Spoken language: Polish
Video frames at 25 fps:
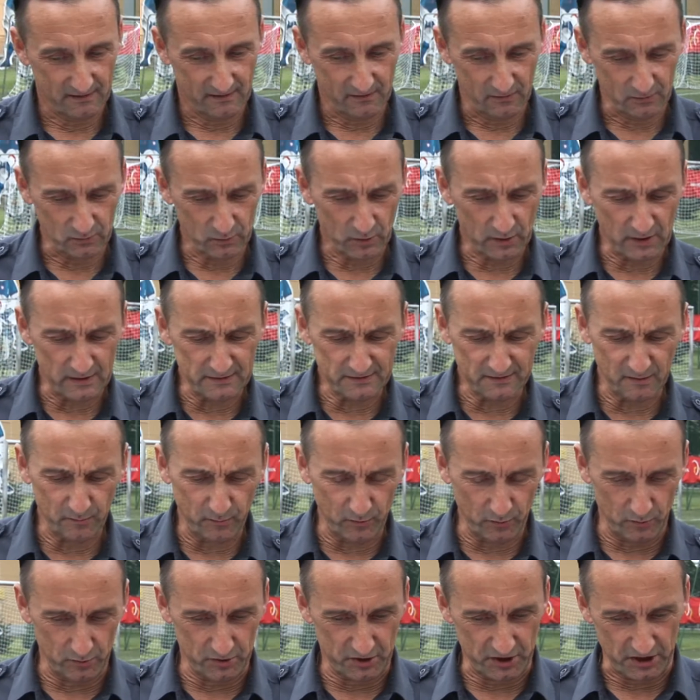Konkurencji
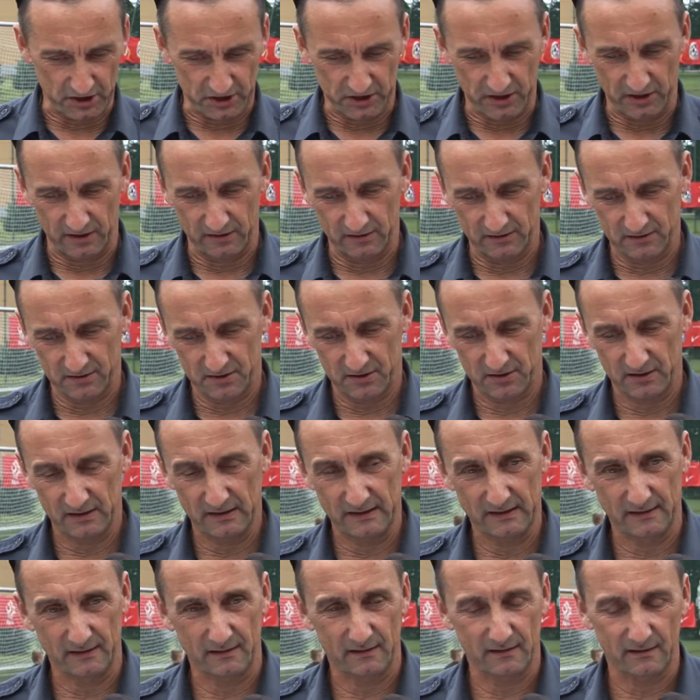było 10. Yy,
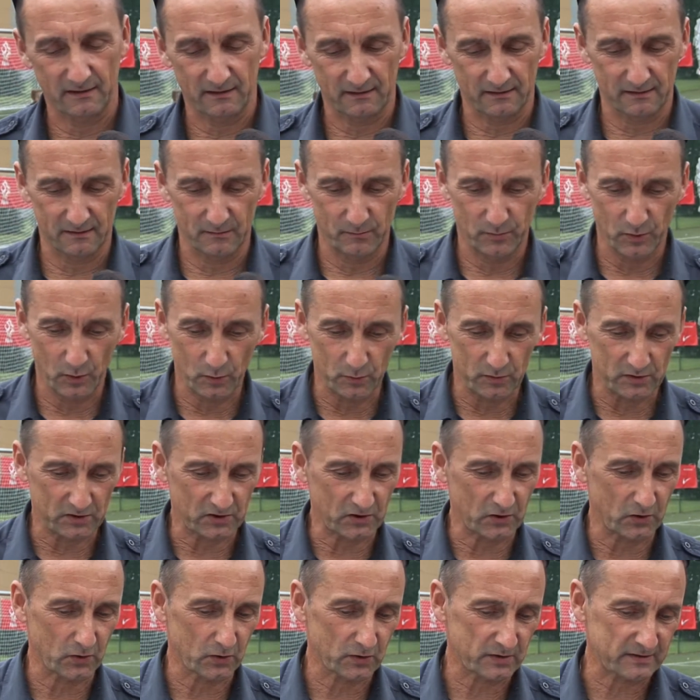Były
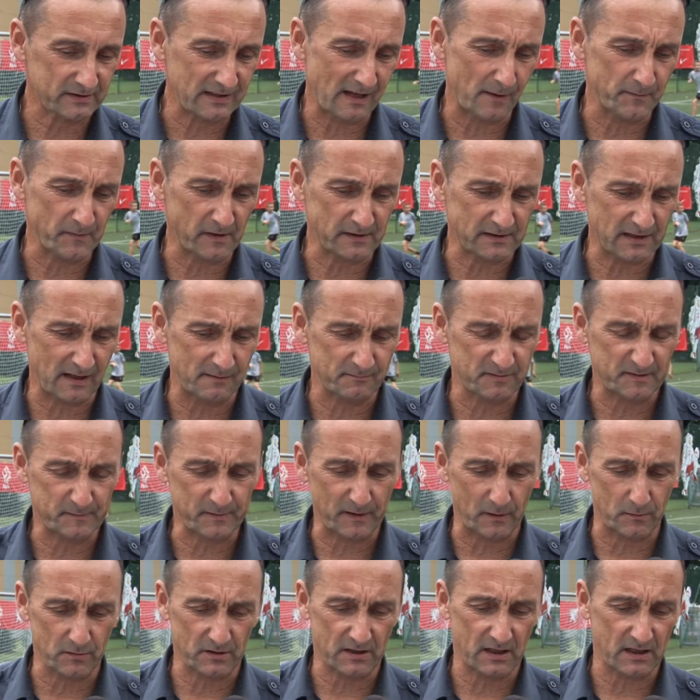to sam na sam z
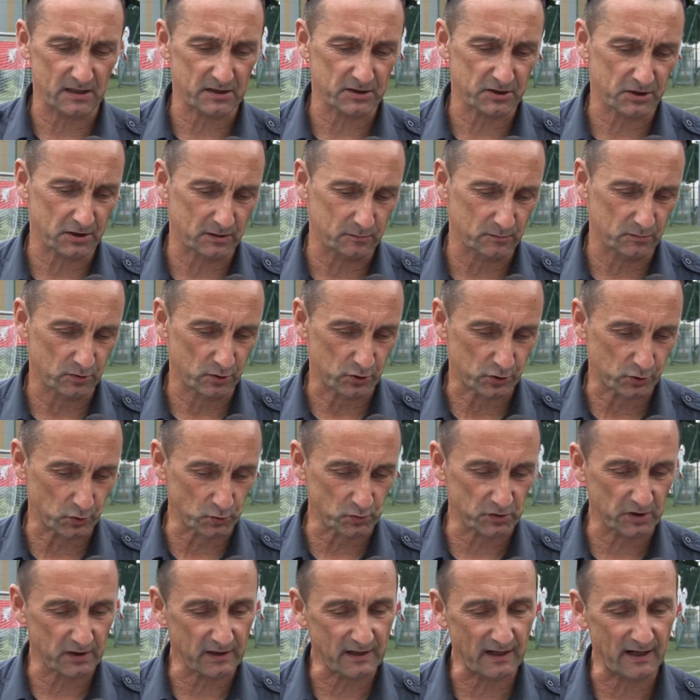bramkarzem,
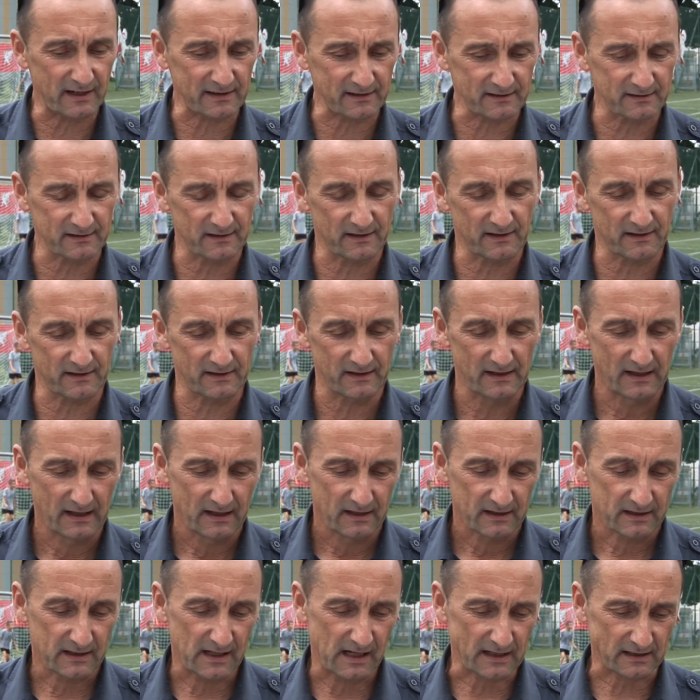rzuty karne,
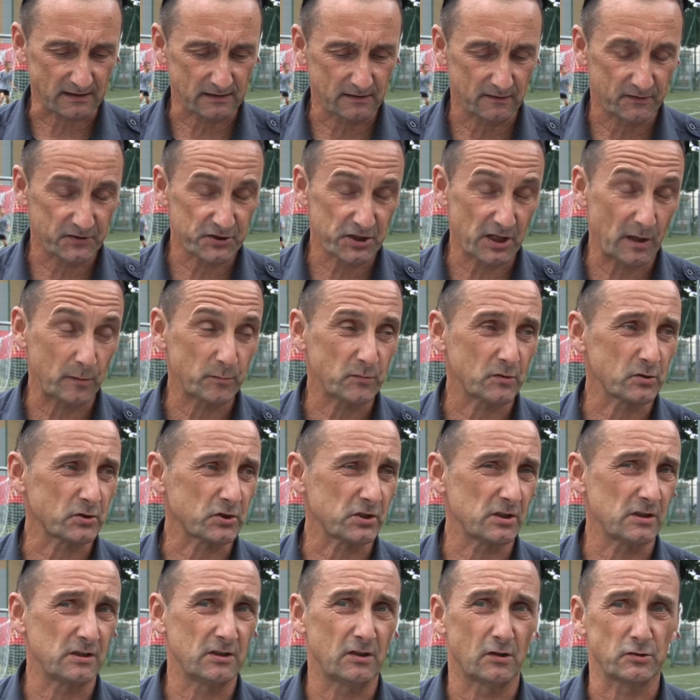karny w ciemno,
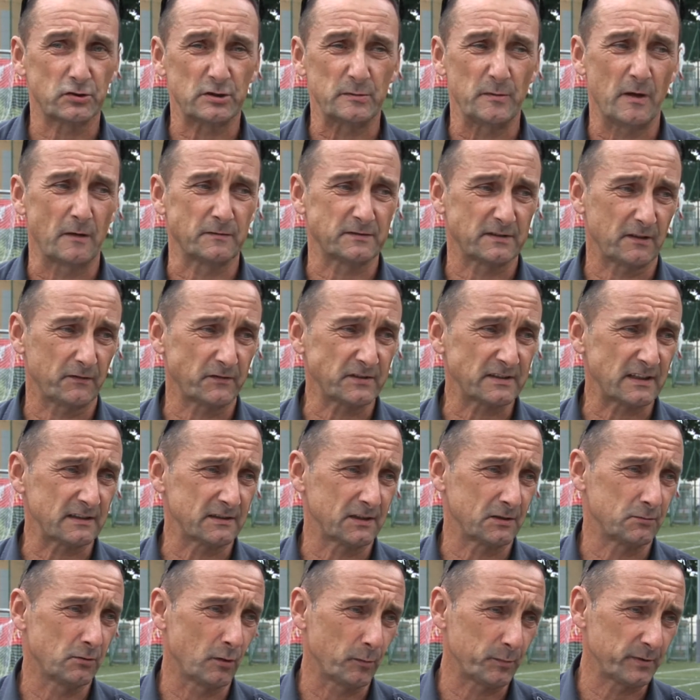czyli oczy miał
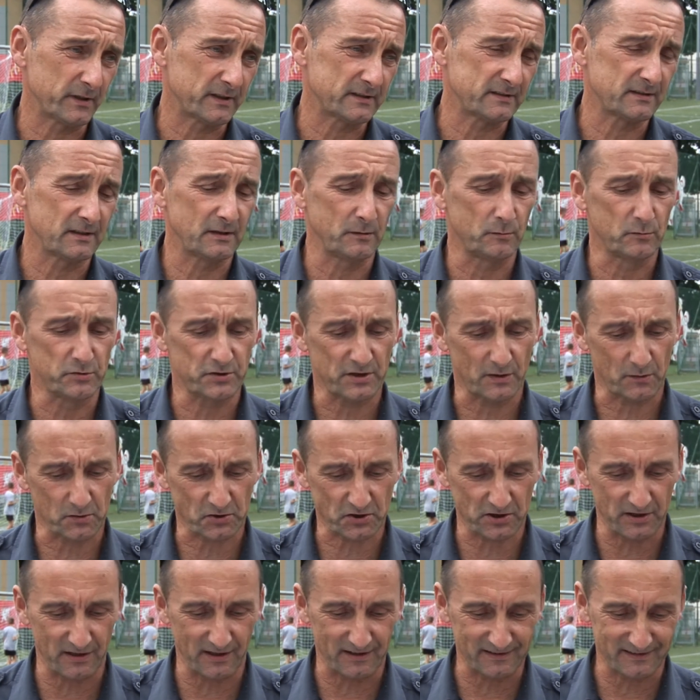zawiązany chłopiec i musiał
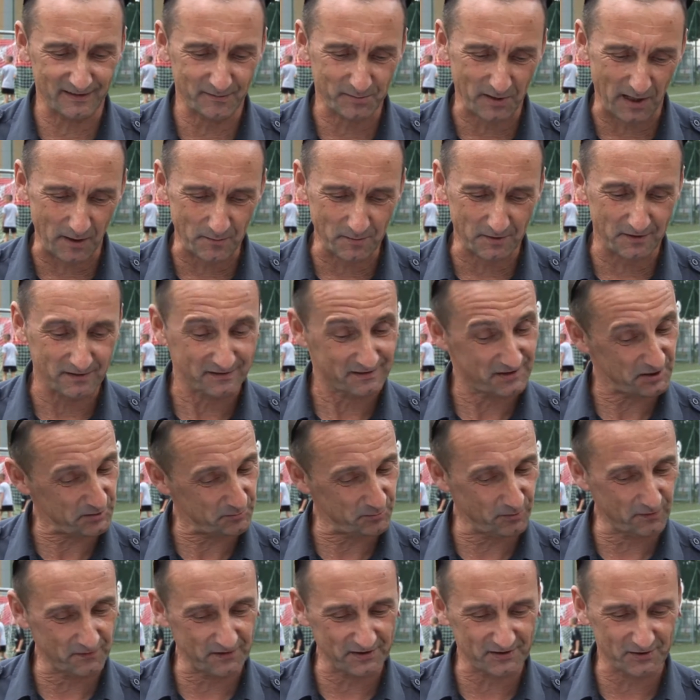strzelać na bramkę, też
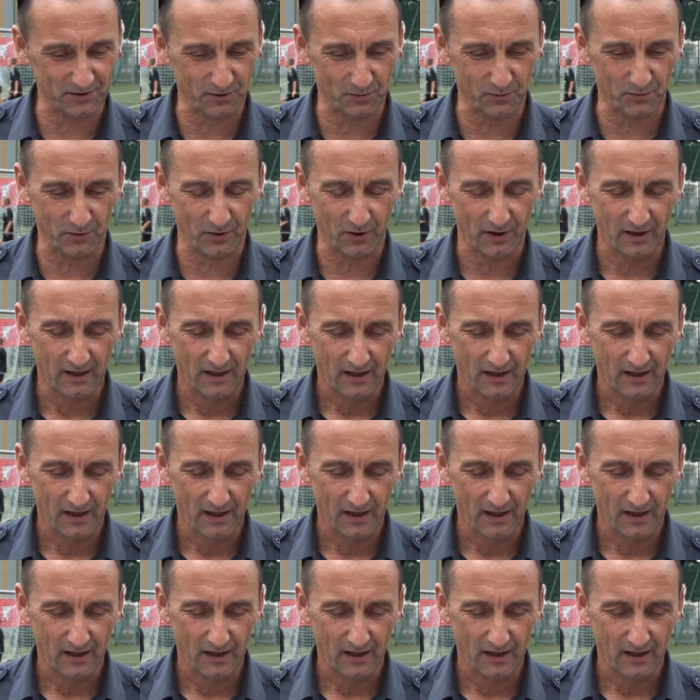było wesoło.